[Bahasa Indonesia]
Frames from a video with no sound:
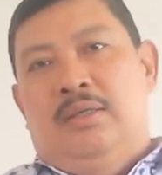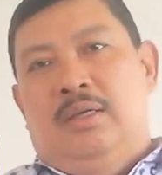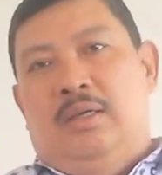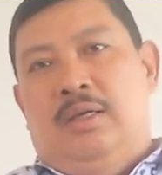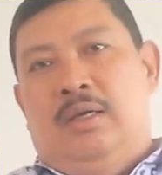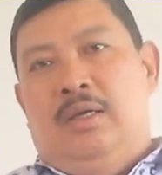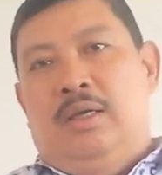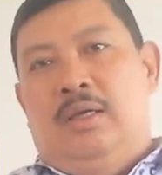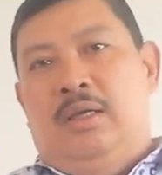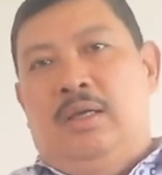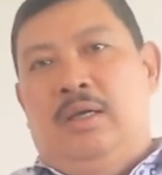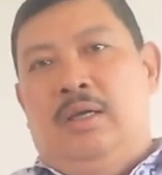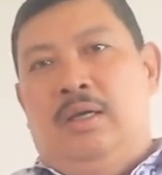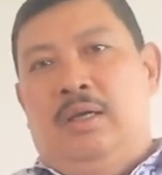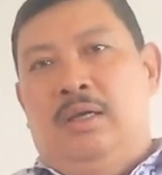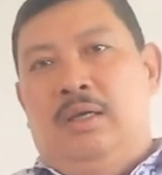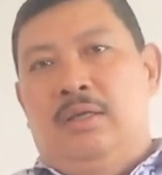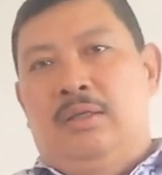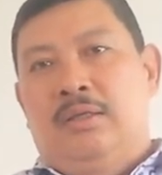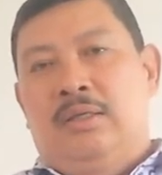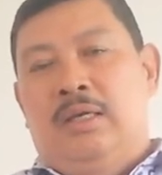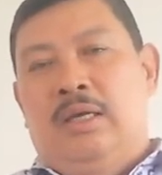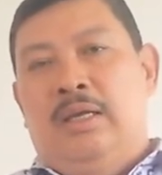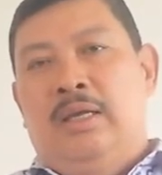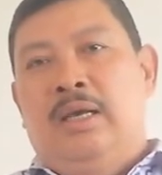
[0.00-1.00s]
eh,
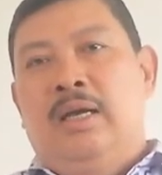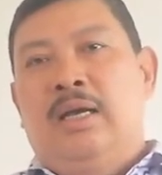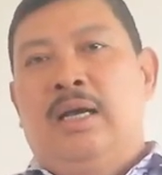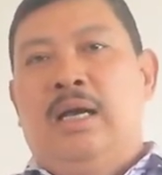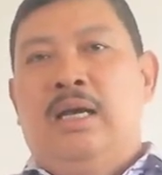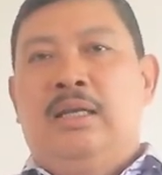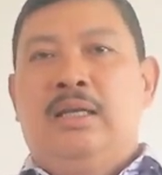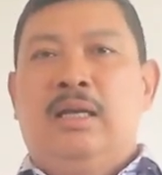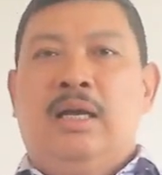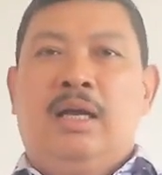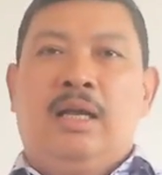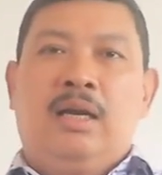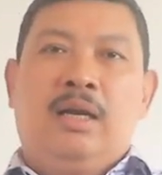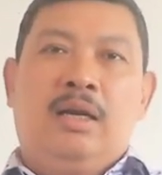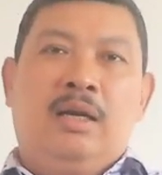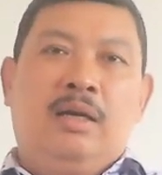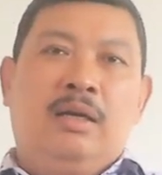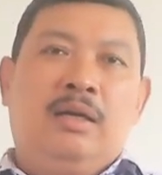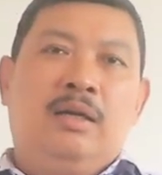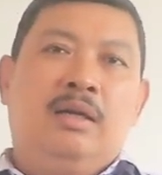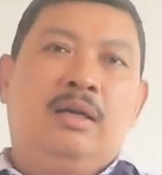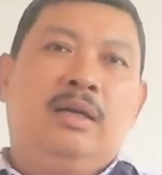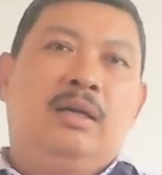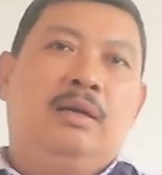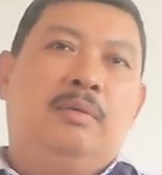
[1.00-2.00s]
Saya
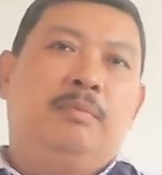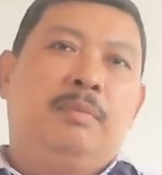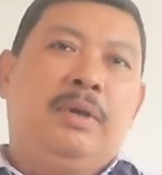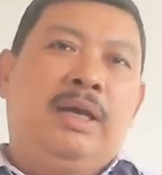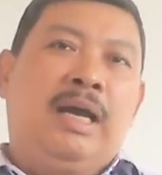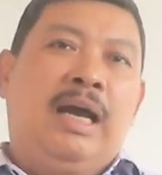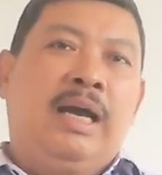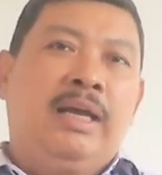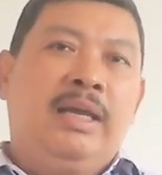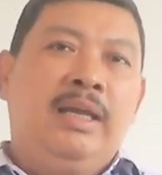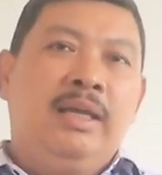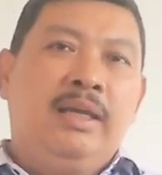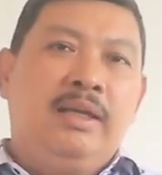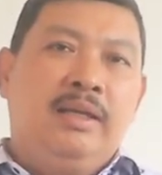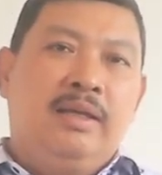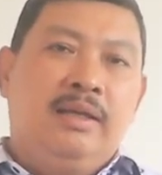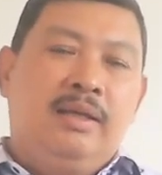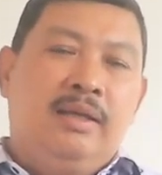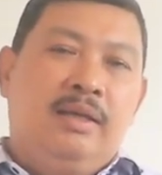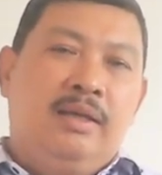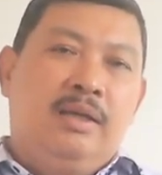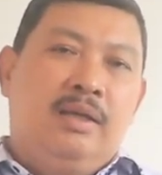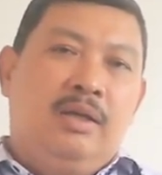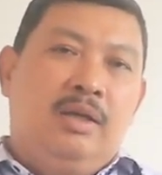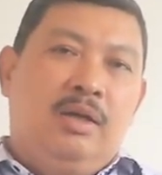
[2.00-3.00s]
ngajar PAI
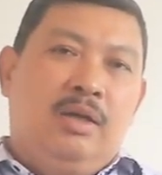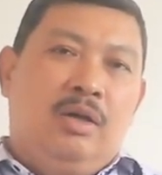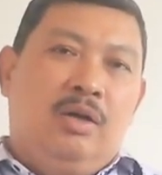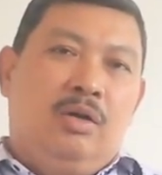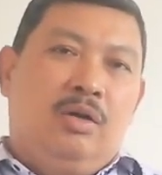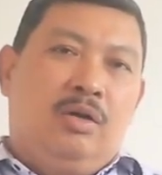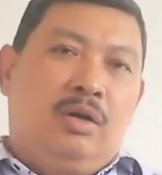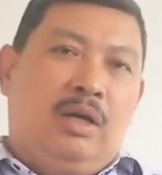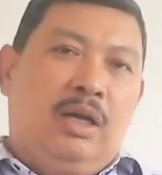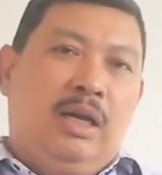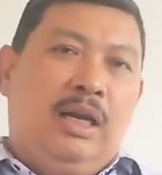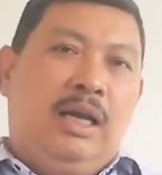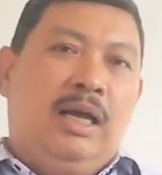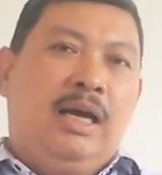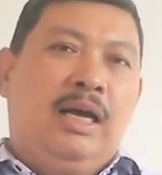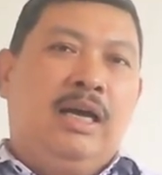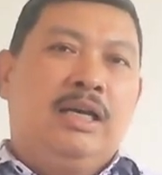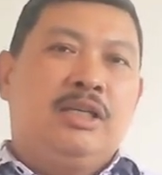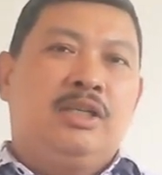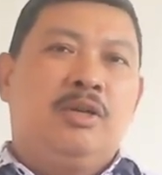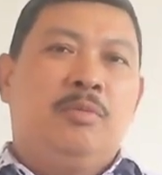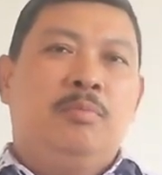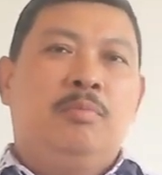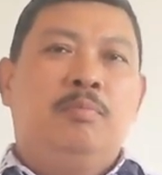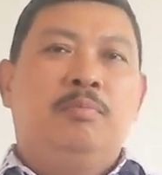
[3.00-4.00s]

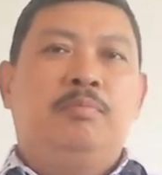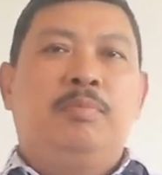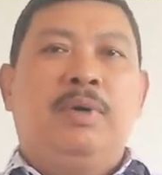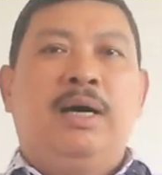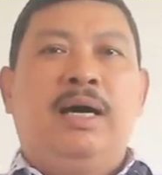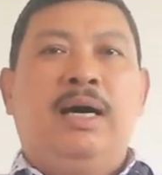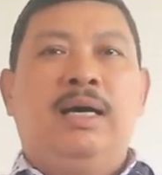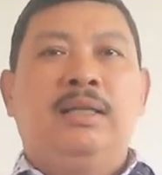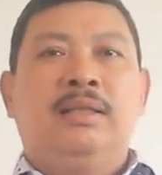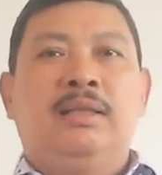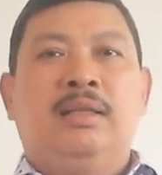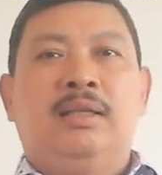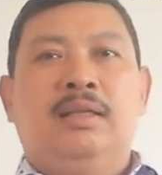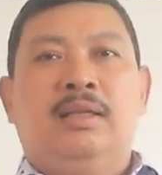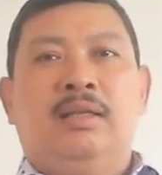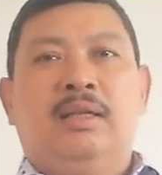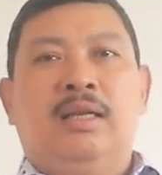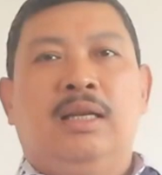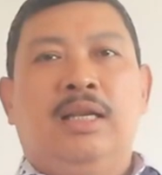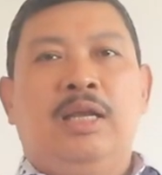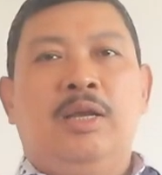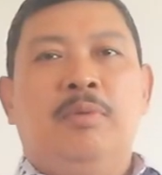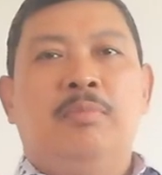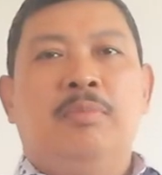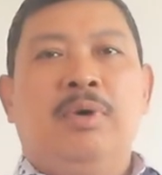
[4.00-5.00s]
kelas 4,
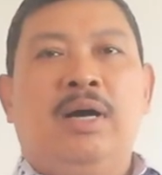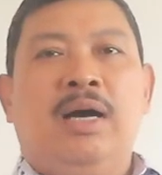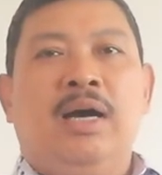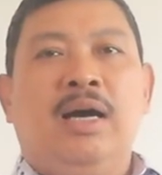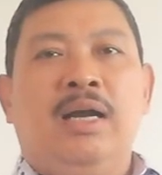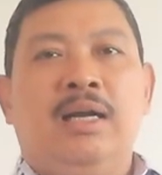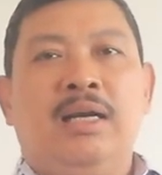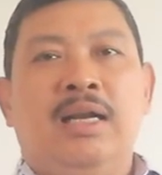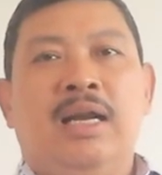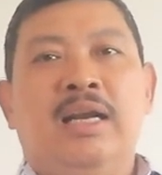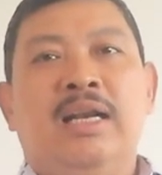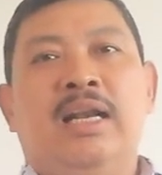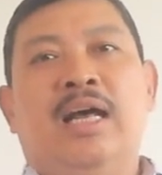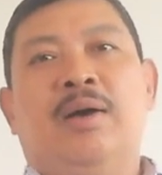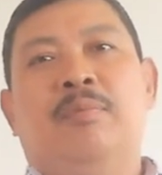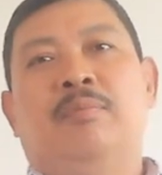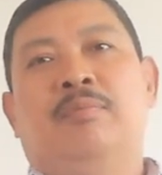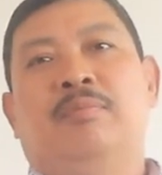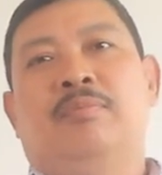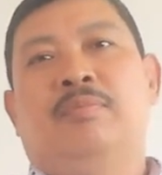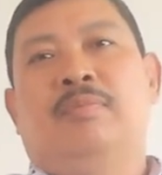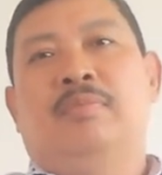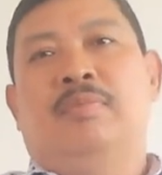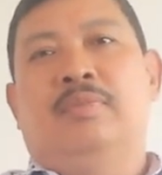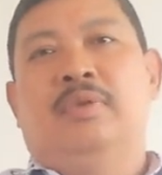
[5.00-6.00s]
5,
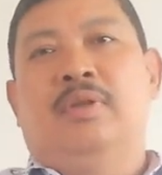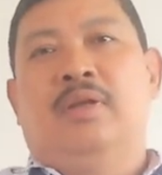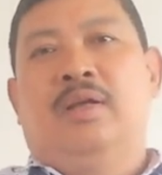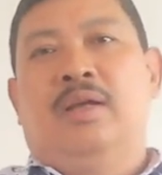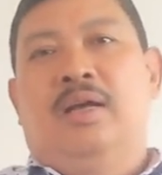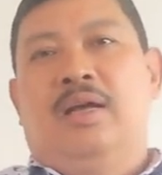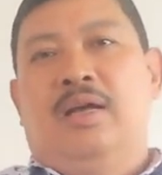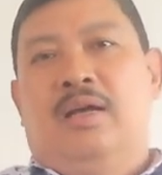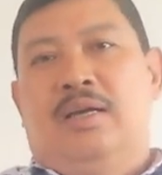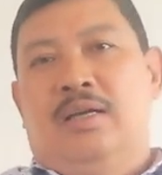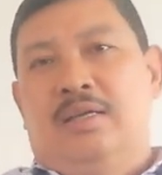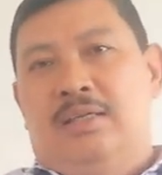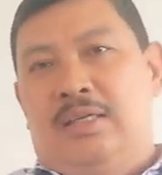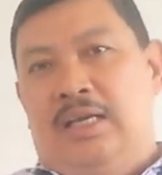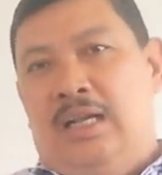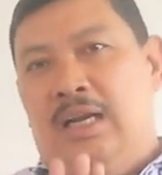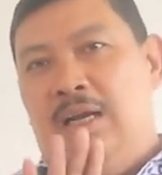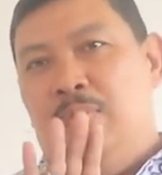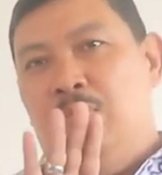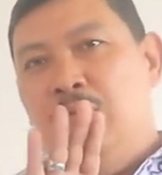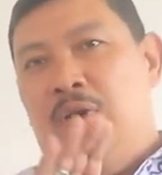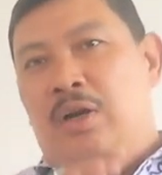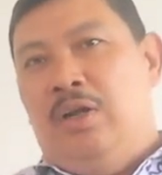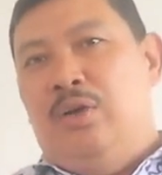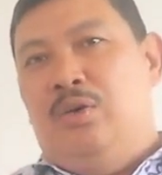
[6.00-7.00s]
dan 6
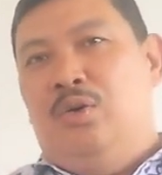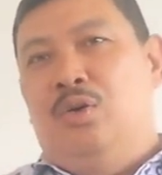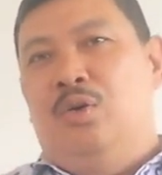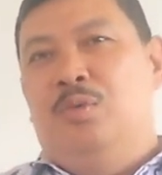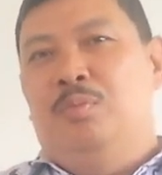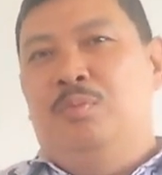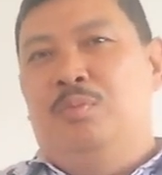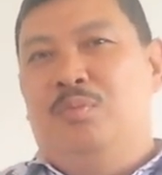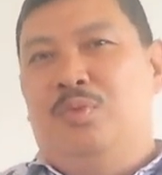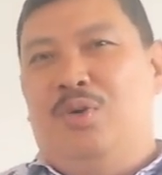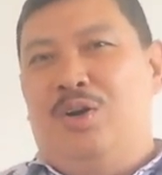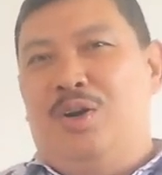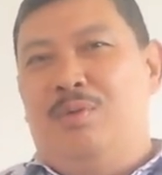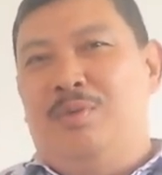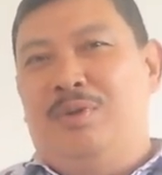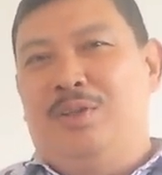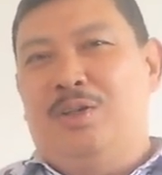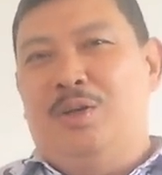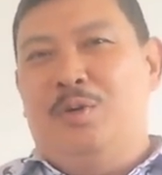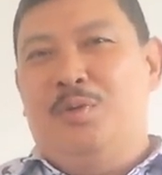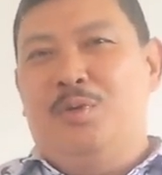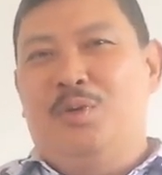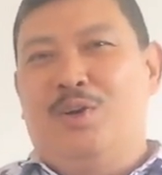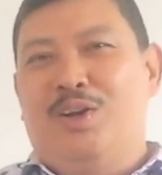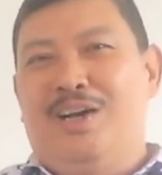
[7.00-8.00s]
Assalamualaikum
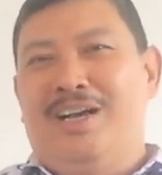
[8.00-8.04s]
warahmatullahi